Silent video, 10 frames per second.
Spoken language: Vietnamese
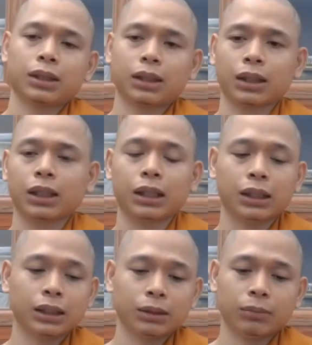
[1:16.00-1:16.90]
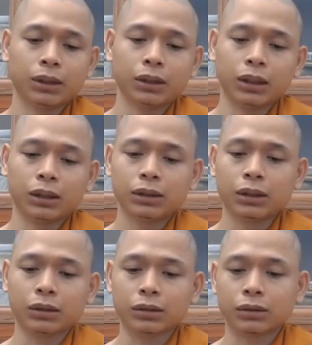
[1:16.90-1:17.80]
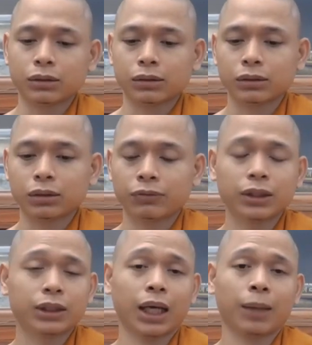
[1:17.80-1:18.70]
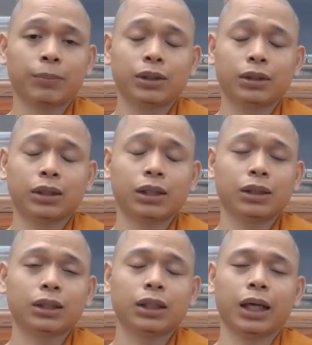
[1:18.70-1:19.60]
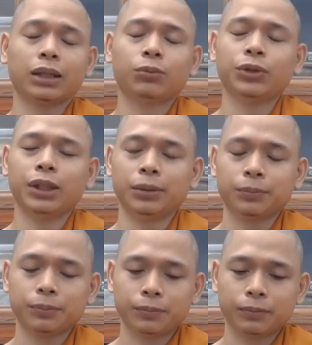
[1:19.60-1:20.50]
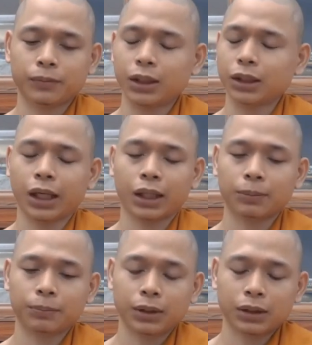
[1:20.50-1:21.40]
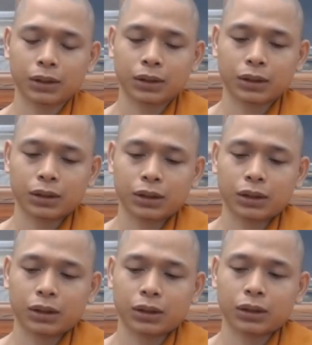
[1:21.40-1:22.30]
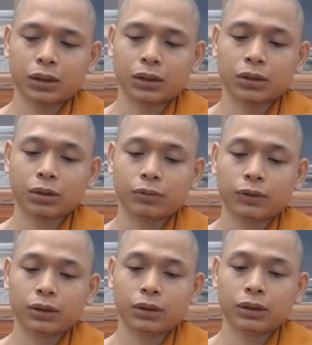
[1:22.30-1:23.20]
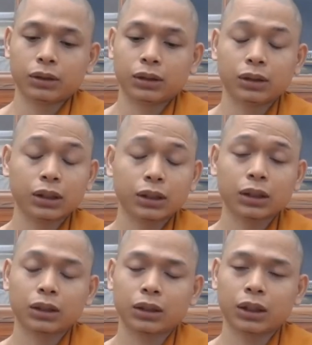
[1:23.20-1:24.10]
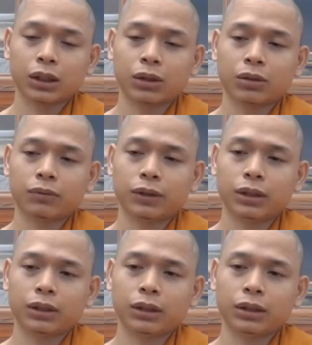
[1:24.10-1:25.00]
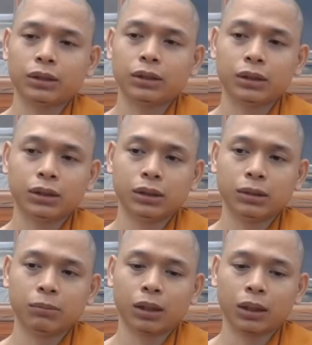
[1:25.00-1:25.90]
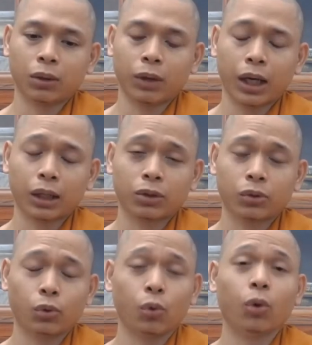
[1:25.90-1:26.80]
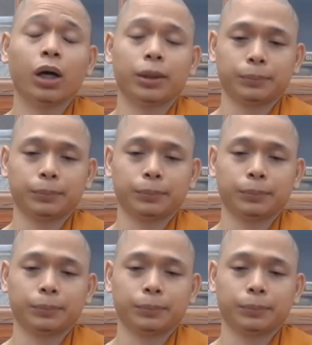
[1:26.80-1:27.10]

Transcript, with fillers: cái này mình nghĩ là nó nó phức tạp chứ thực tế nó đơn giản lắm quý vị đơn giản lắm à, đối với thứ nhất á, là đối với những người mà nấu ăn cho chùa